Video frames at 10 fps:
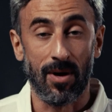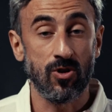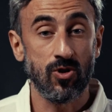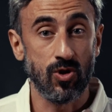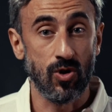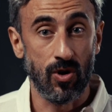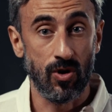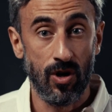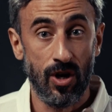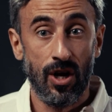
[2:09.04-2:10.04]
ma non
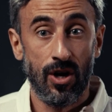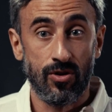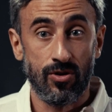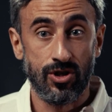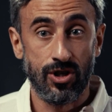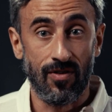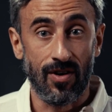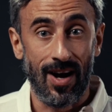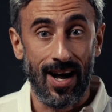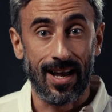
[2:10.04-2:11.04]
solo,
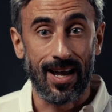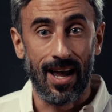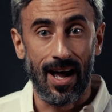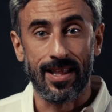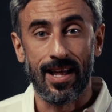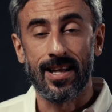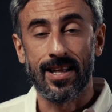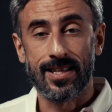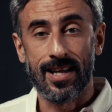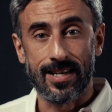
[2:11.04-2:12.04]
riuscivano anche ad
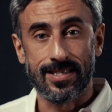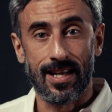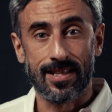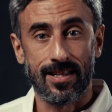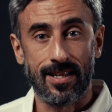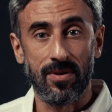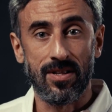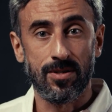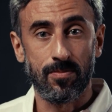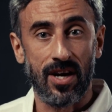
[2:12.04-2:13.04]
adattarsi a altri tipi
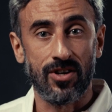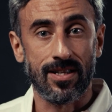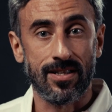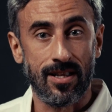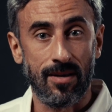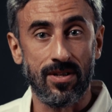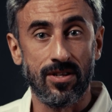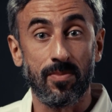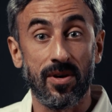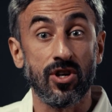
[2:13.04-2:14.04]
di specie, altri tipi di
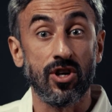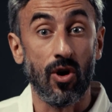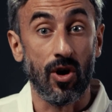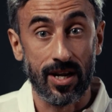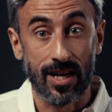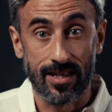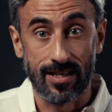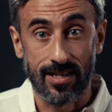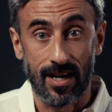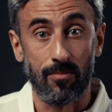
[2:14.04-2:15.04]
specie ioniche, ad
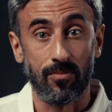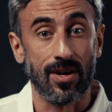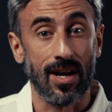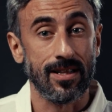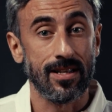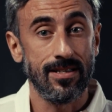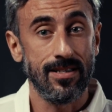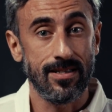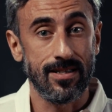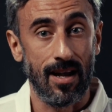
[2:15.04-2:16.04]
esempio, in altri
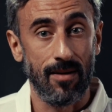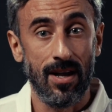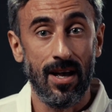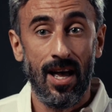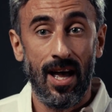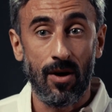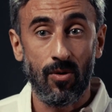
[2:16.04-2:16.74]
sistemi e